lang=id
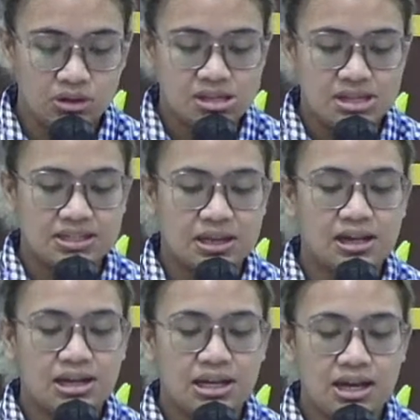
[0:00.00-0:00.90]

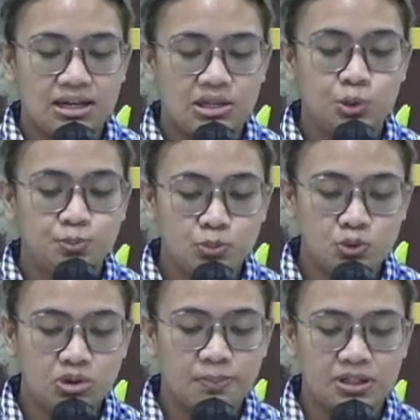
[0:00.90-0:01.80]
Serahkanlah
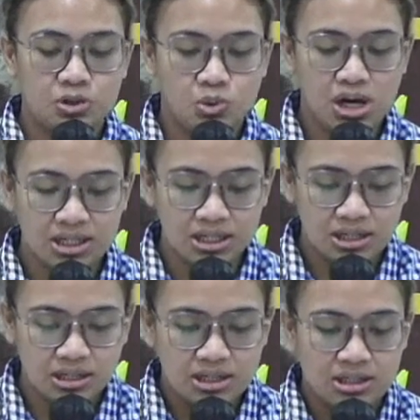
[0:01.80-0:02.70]
hidupmu kepada Tuhan
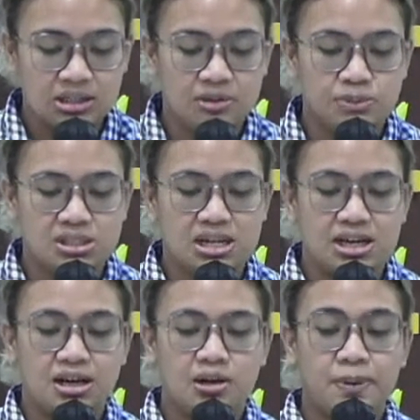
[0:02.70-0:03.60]
dan
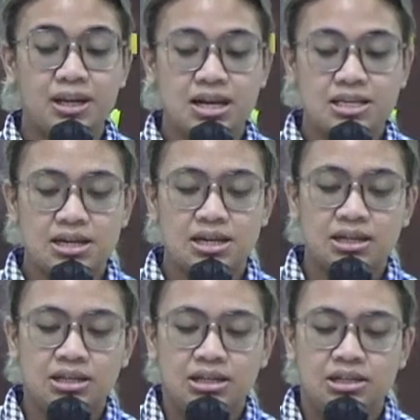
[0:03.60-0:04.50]
percayalah kepadanya
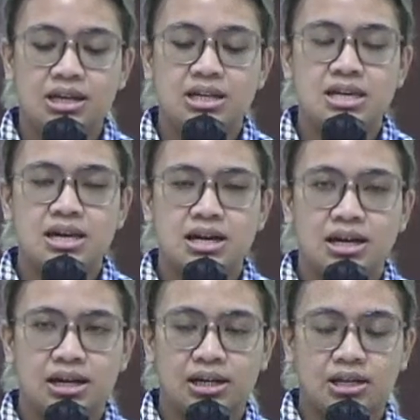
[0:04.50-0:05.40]
dan ia
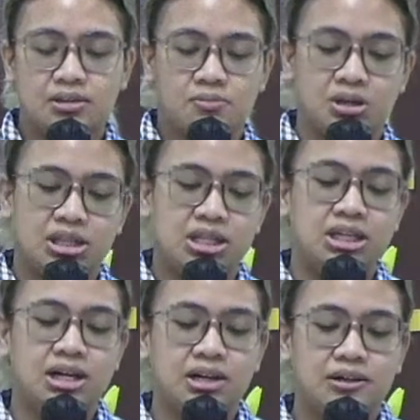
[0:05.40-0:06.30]
akan bertindak.